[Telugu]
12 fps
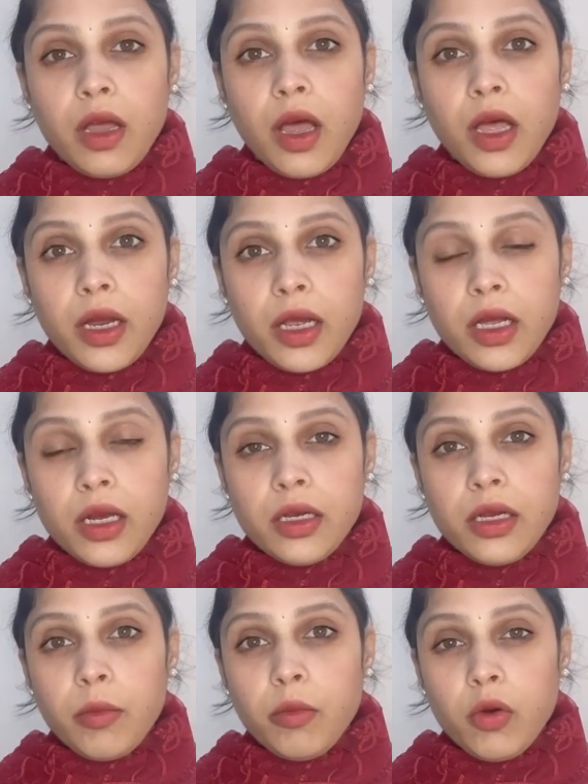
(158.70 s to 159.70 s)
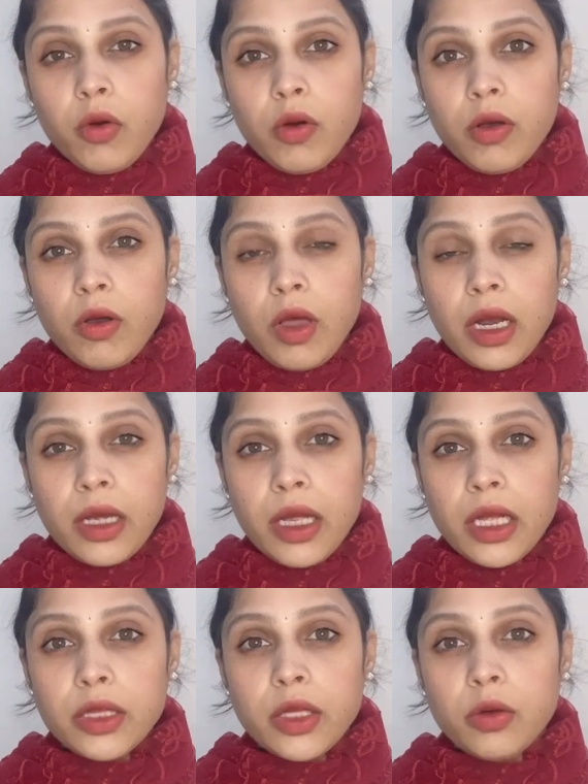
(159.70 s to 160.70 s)
ఆ రెక్కల్ని అమ్ముకోవడం అలాగే
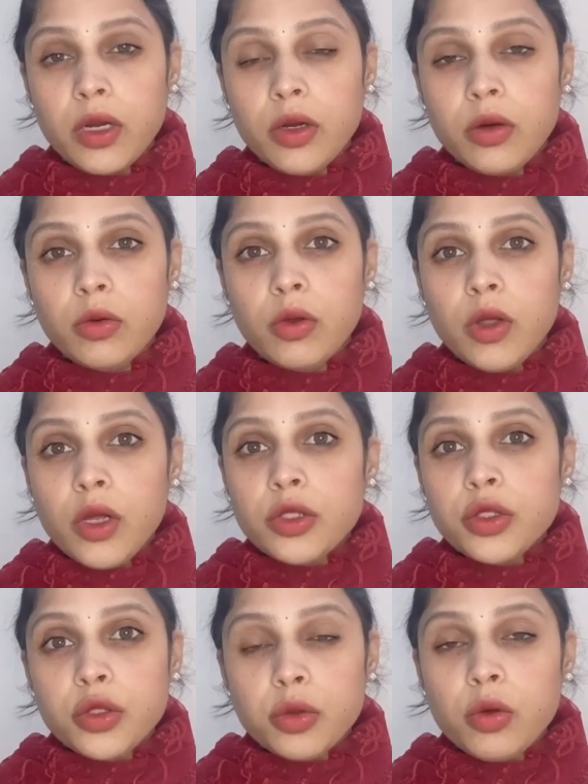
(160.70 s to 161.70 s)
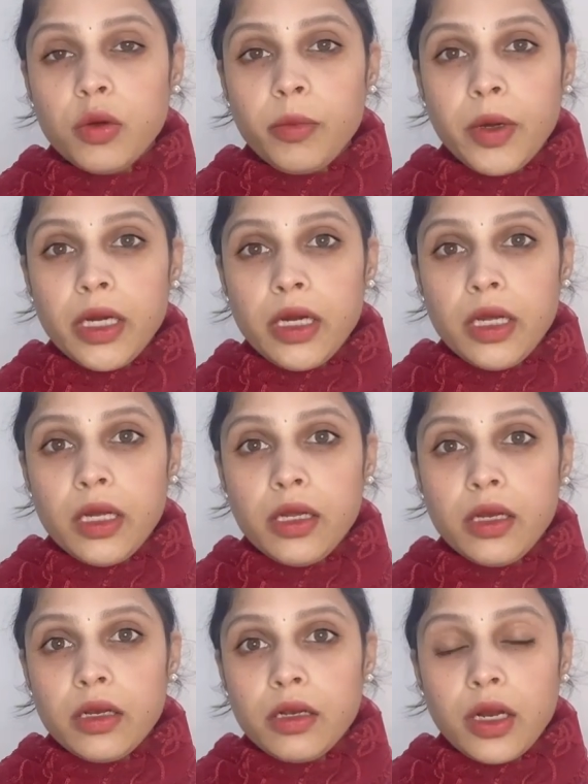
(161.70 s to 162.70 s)
అందరూ నన్ను జూలో పెట్టి
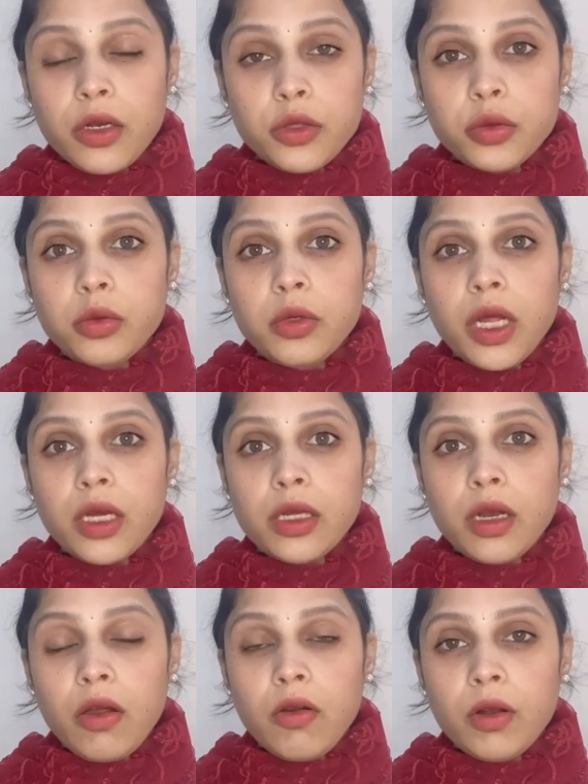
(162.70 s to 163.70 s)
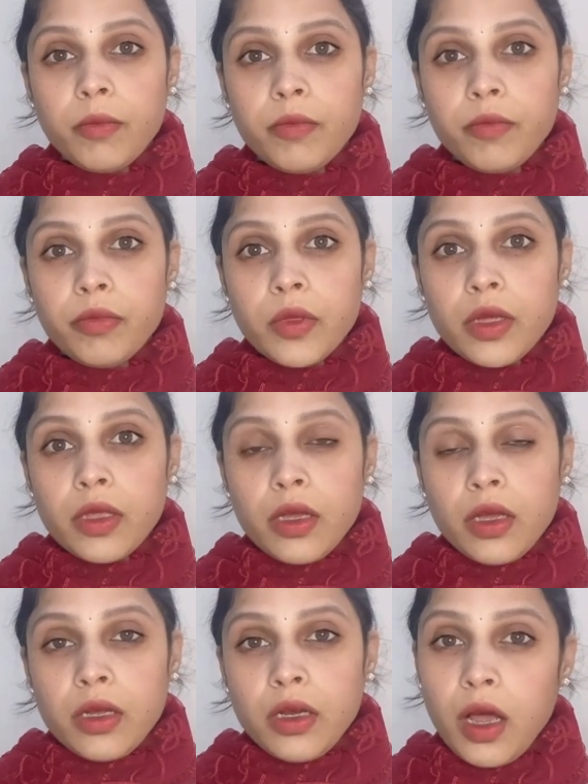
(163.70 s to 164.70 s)
నన్ను చూడ్డానికి రావడం
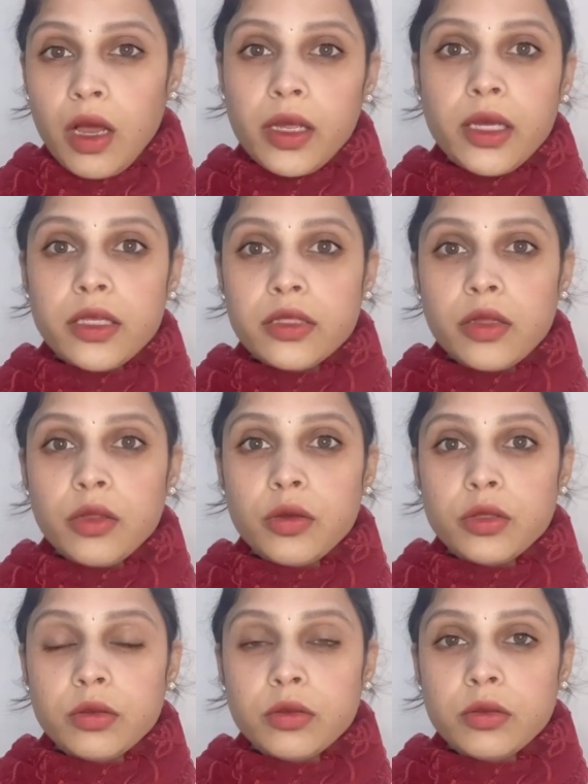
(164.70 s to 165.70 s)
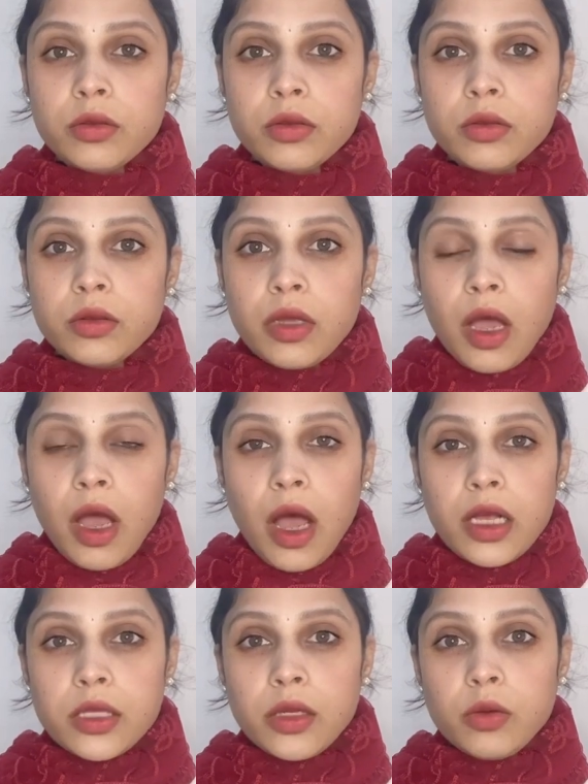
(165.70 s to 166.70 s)
నాకేం సంతోషం
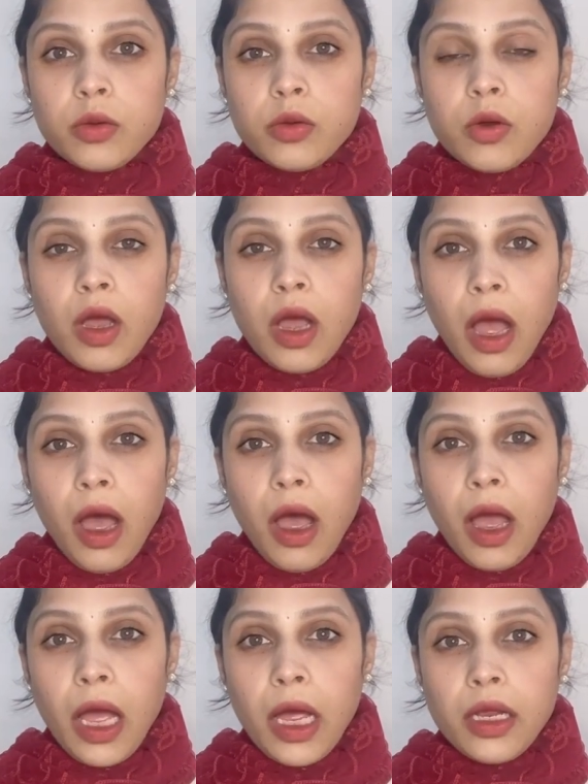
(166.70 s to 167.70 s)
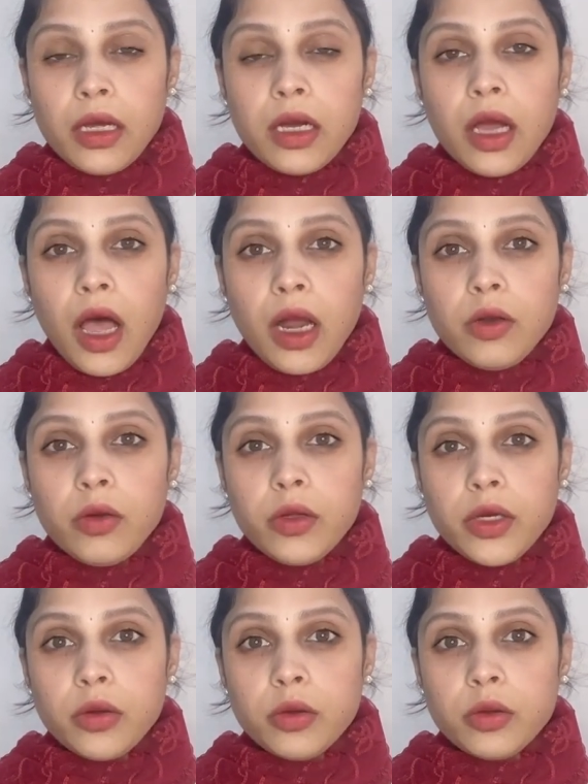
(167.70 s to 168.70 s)
అసలు హాయిగా గాల్లో
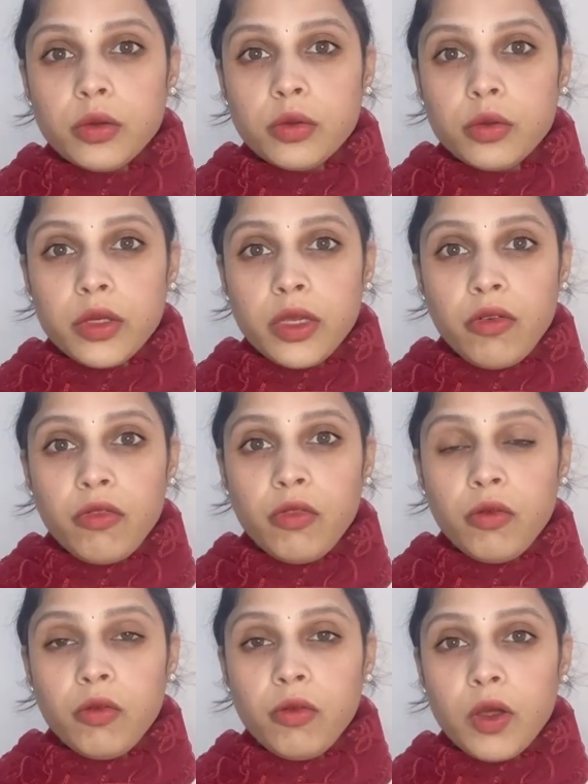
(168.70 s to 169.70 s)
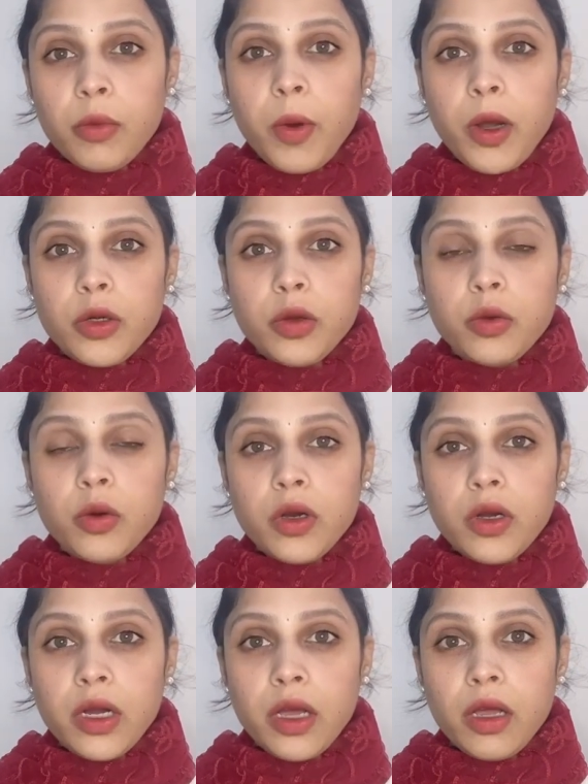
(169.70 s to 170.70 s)
ఎగురుతూ ఎవ్వరు
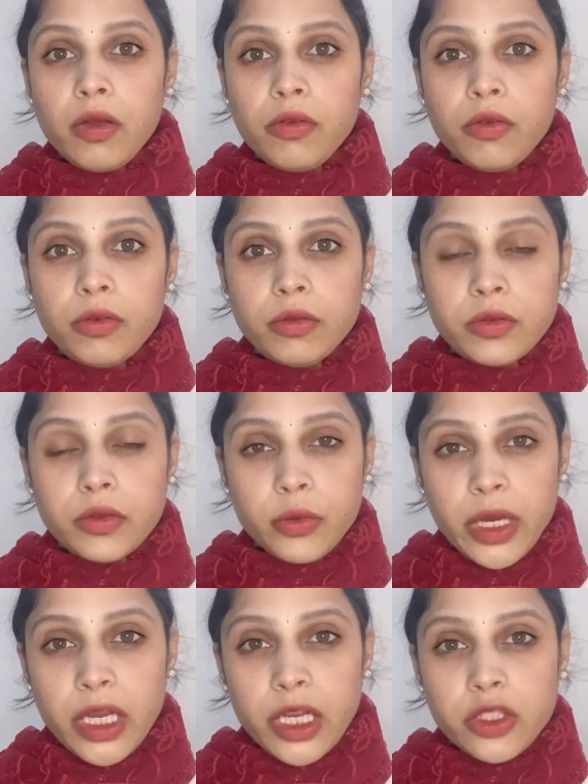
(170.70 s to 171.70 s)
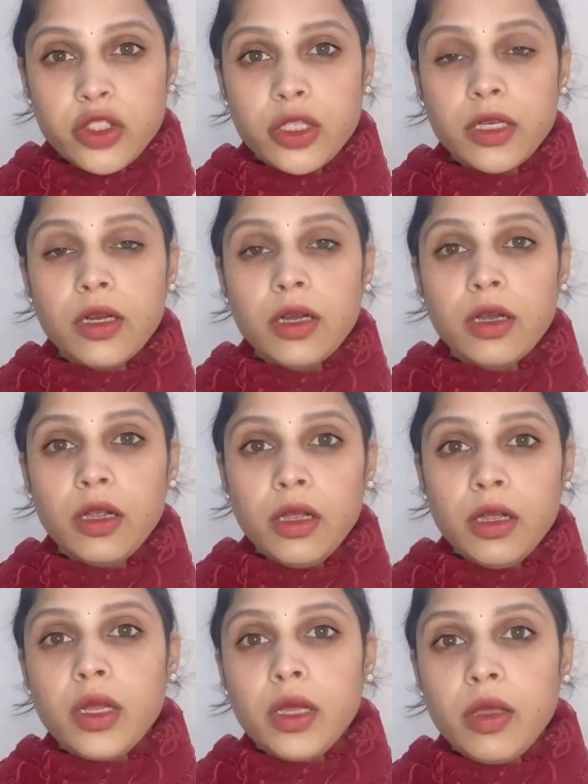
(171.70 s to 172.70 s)
పట్టుకోకుండా స్వేచ్ఛగా
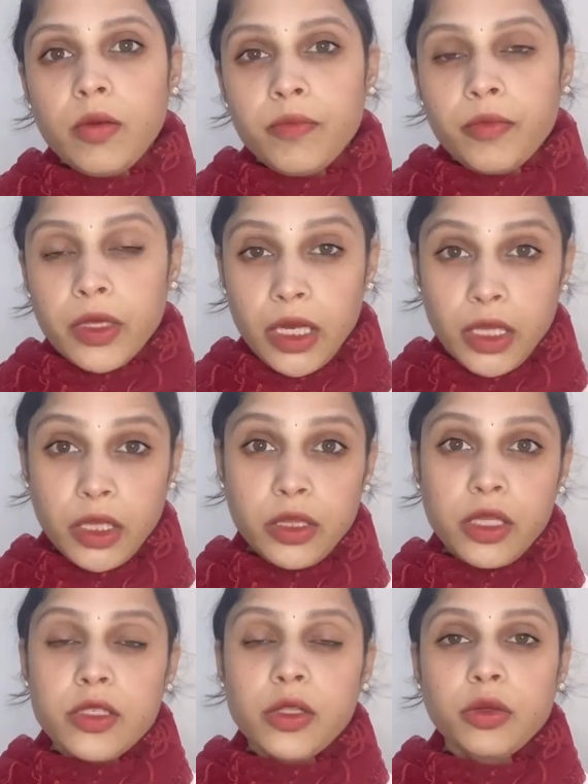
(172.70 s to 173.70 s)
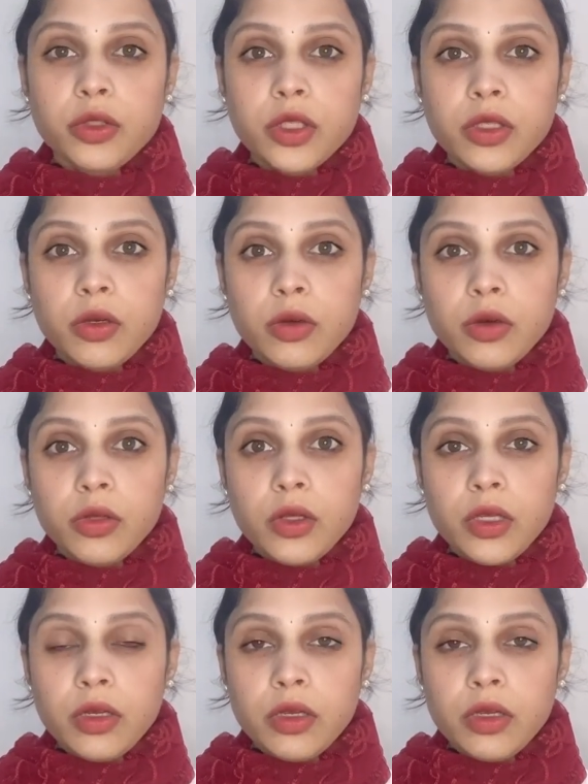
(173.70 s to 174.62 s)
అంటే ఎంత సంతోషంగా ఉంటుంది